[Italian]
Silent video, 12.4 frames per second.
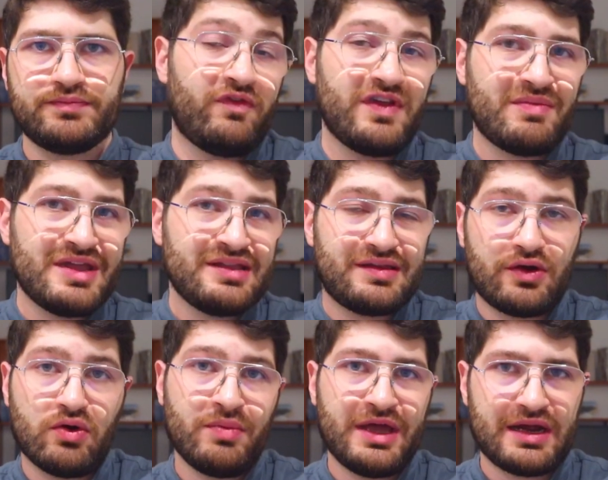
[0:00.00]

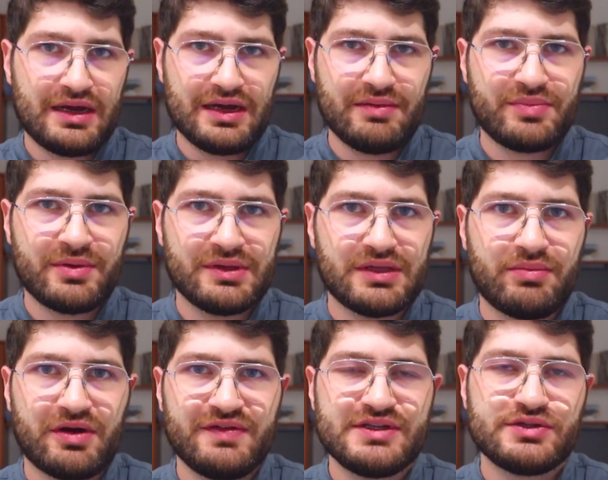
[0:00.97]
Ovviamente, come era ampiamente
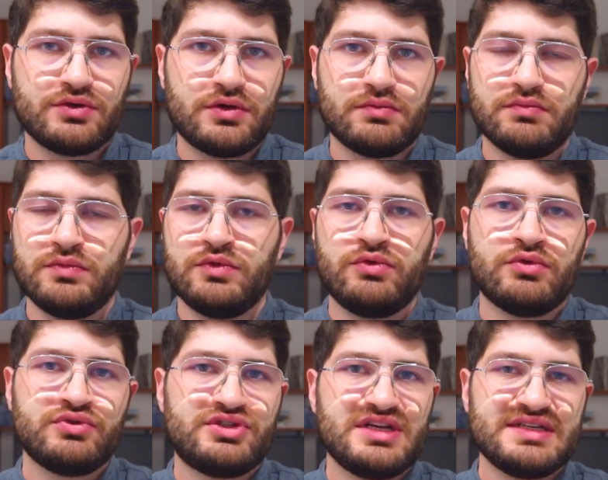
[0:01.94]
previsto,
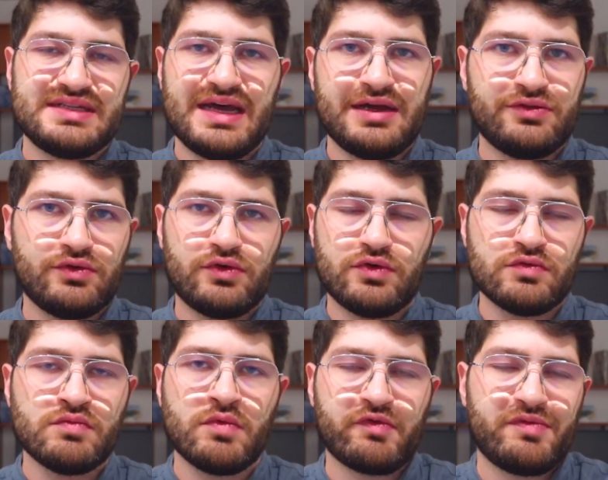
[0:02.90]
non c'è stato
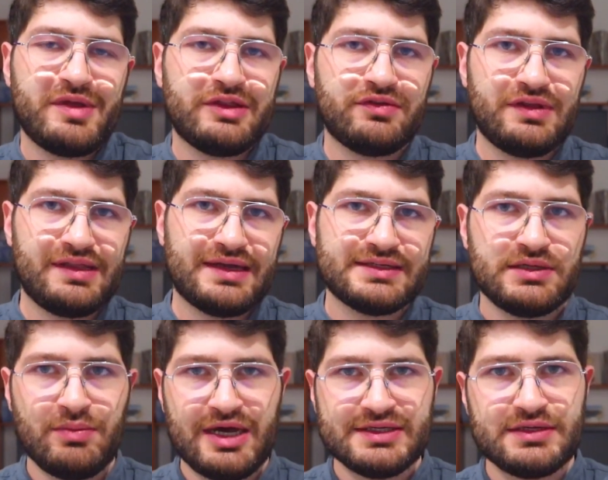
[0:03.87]
un movimento dei
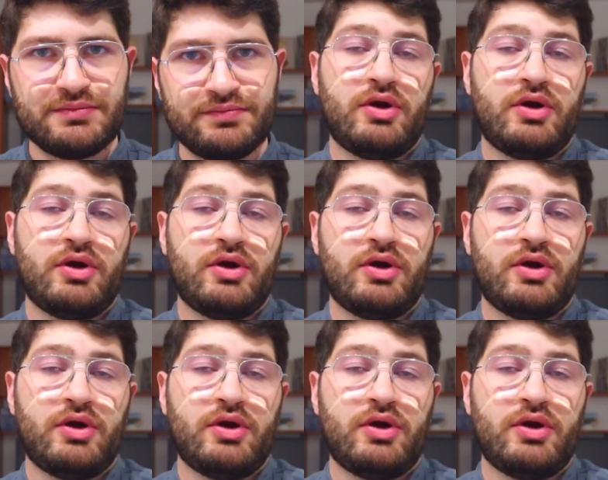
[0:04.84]
tassi base,